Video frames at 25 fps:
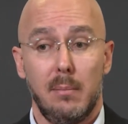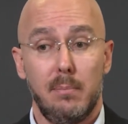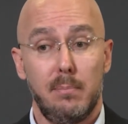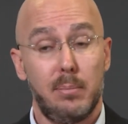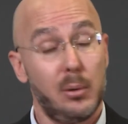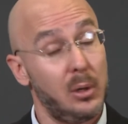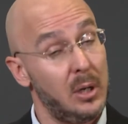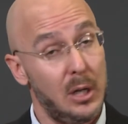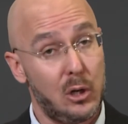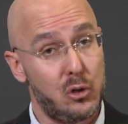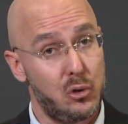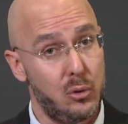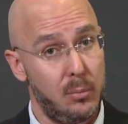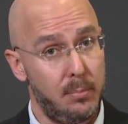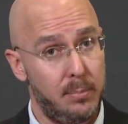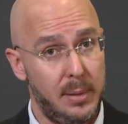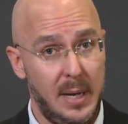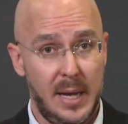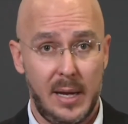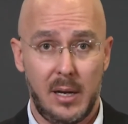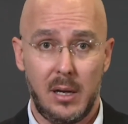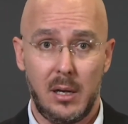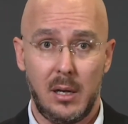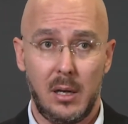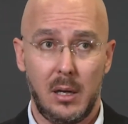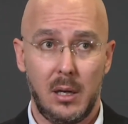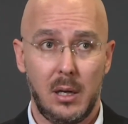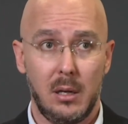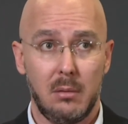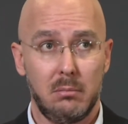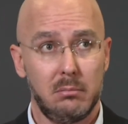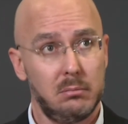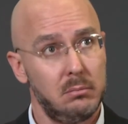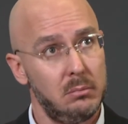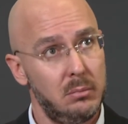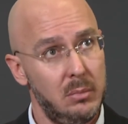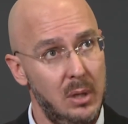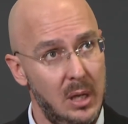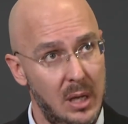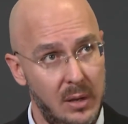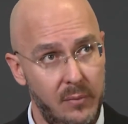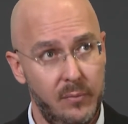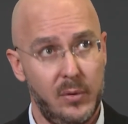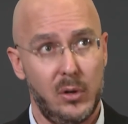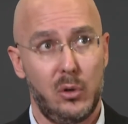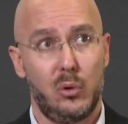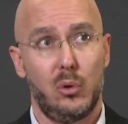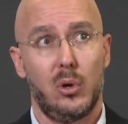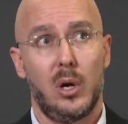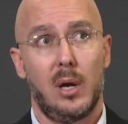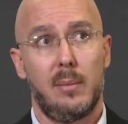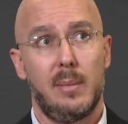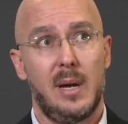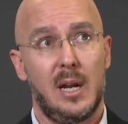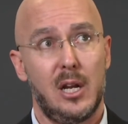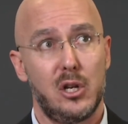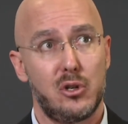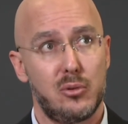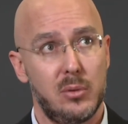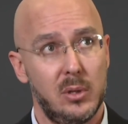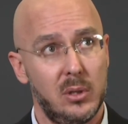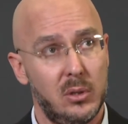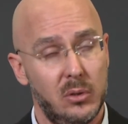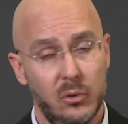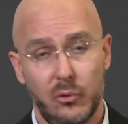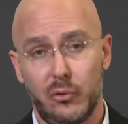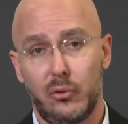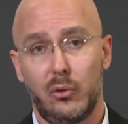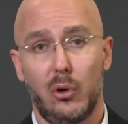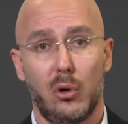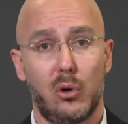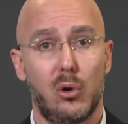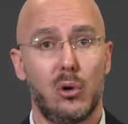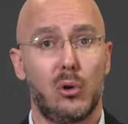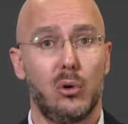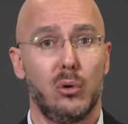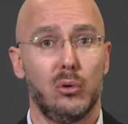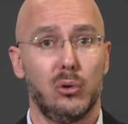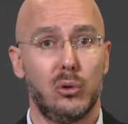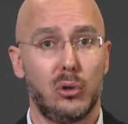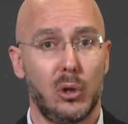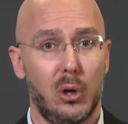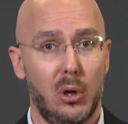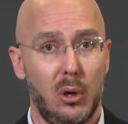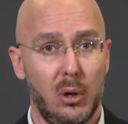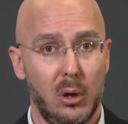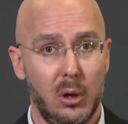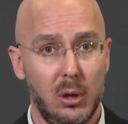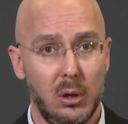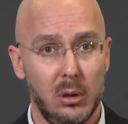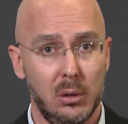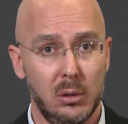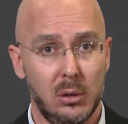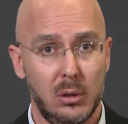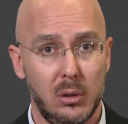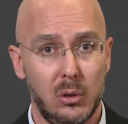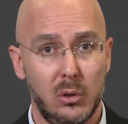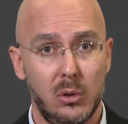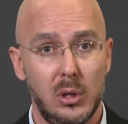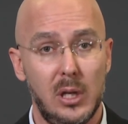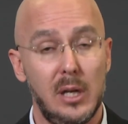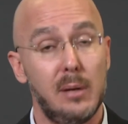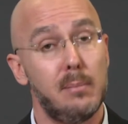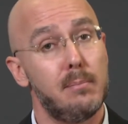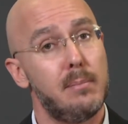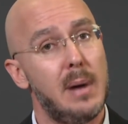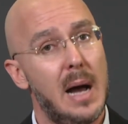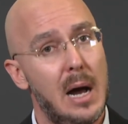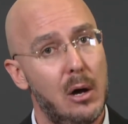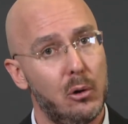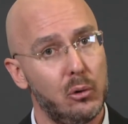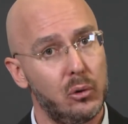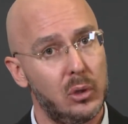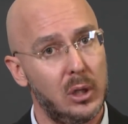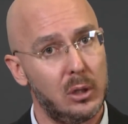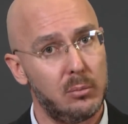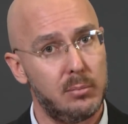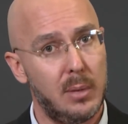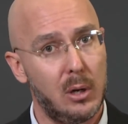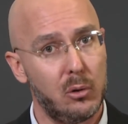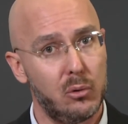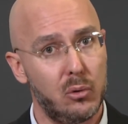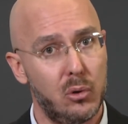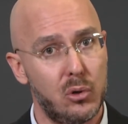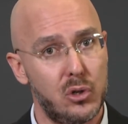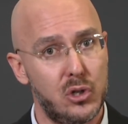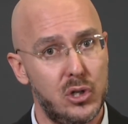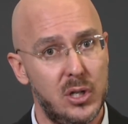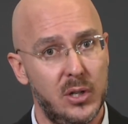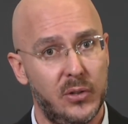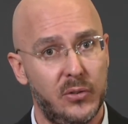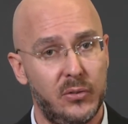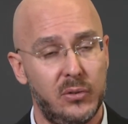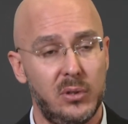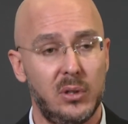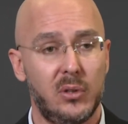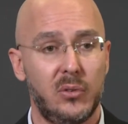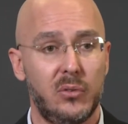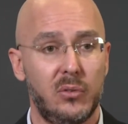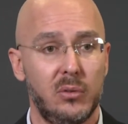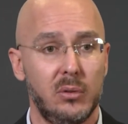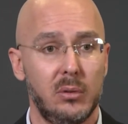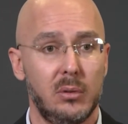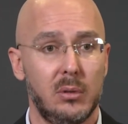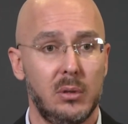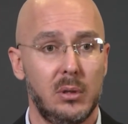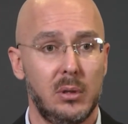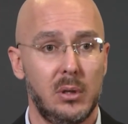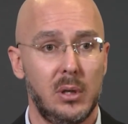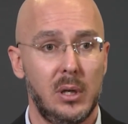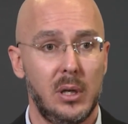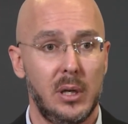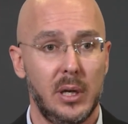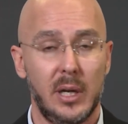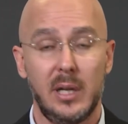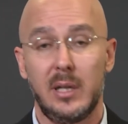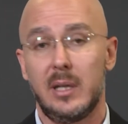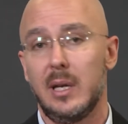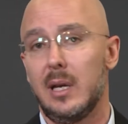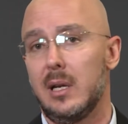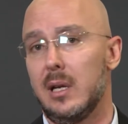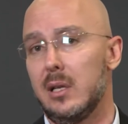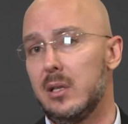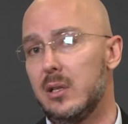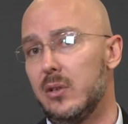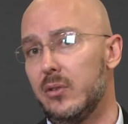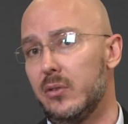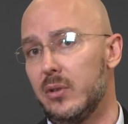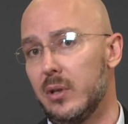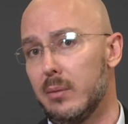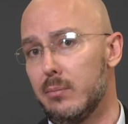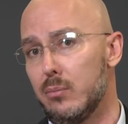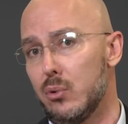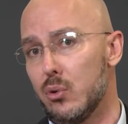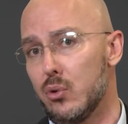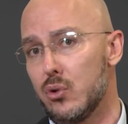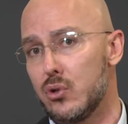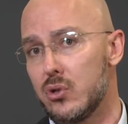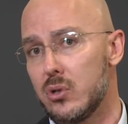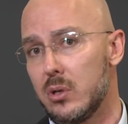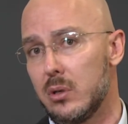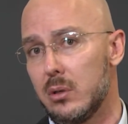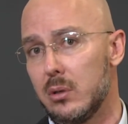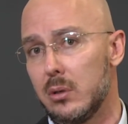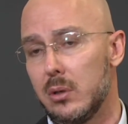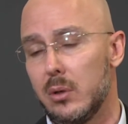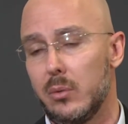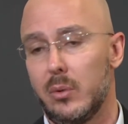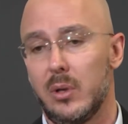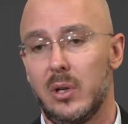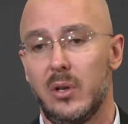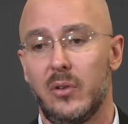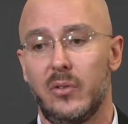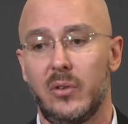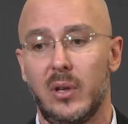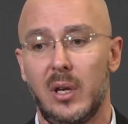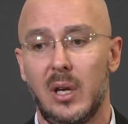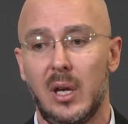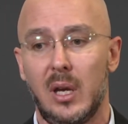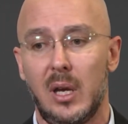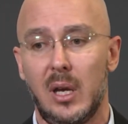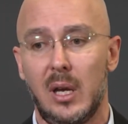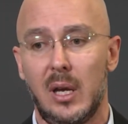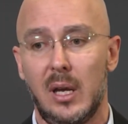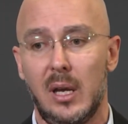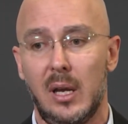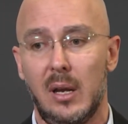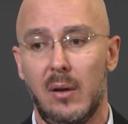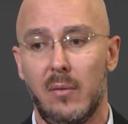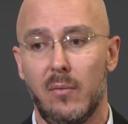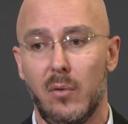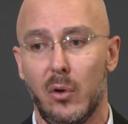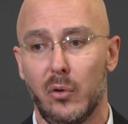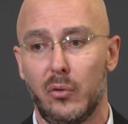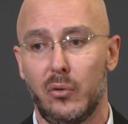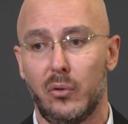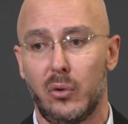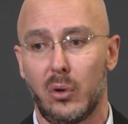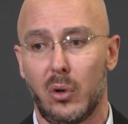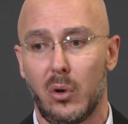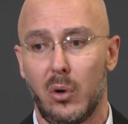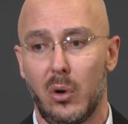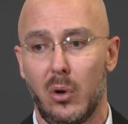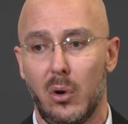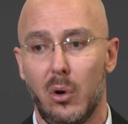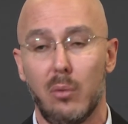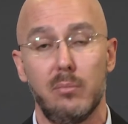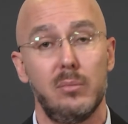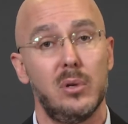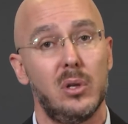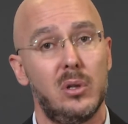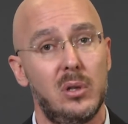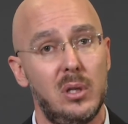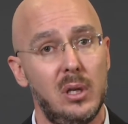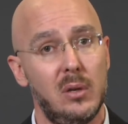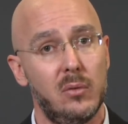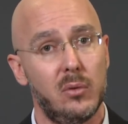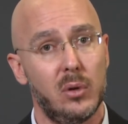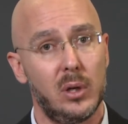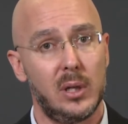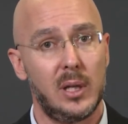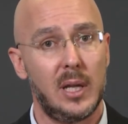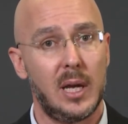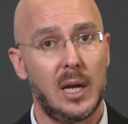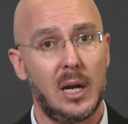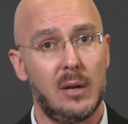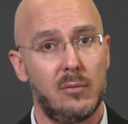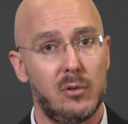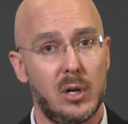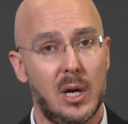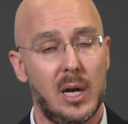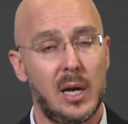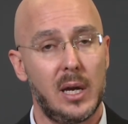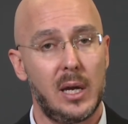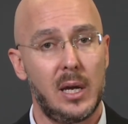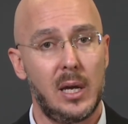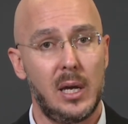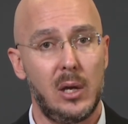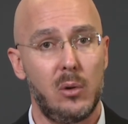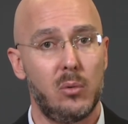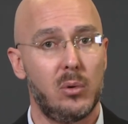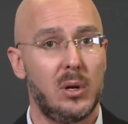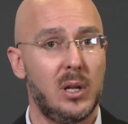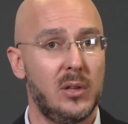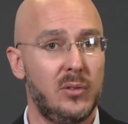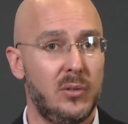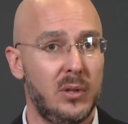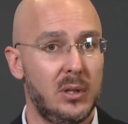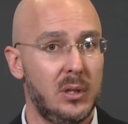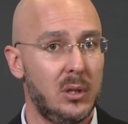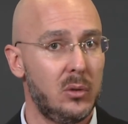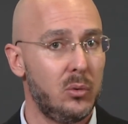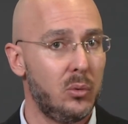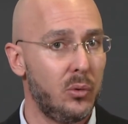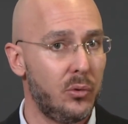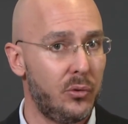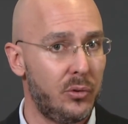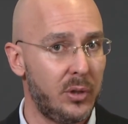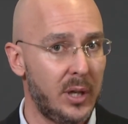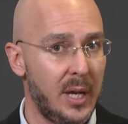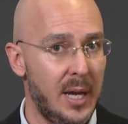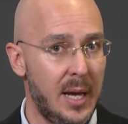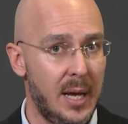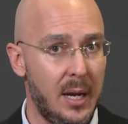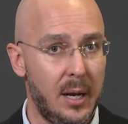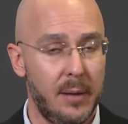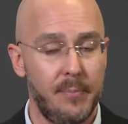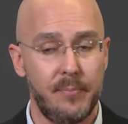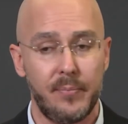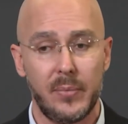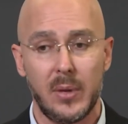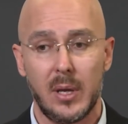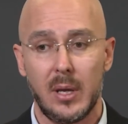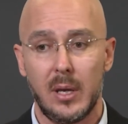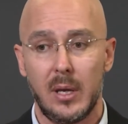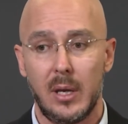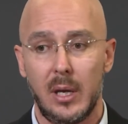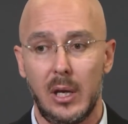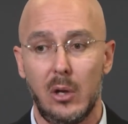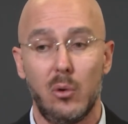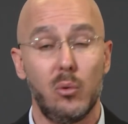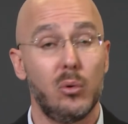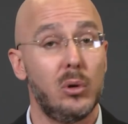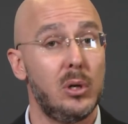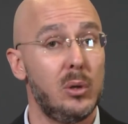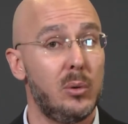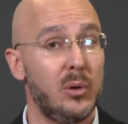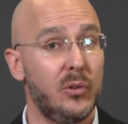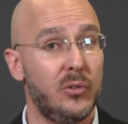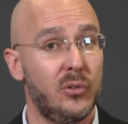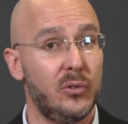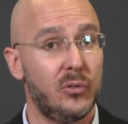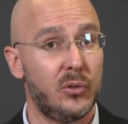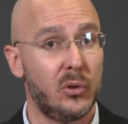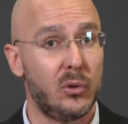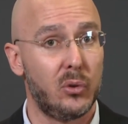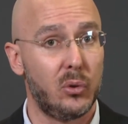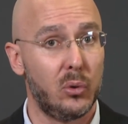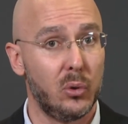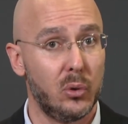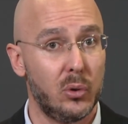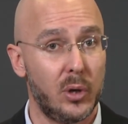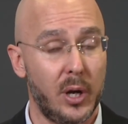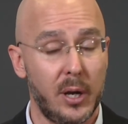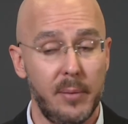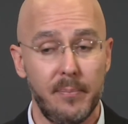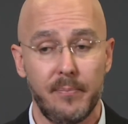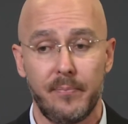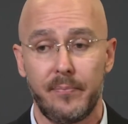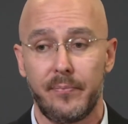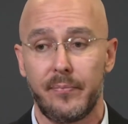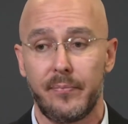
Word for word: production planning, inventory management, stock control, inbound outbound logistics, retail e distribution. Quindi se il vostro obiettivo è andare a lavorare in un'azienda industriale in uno di questi settori,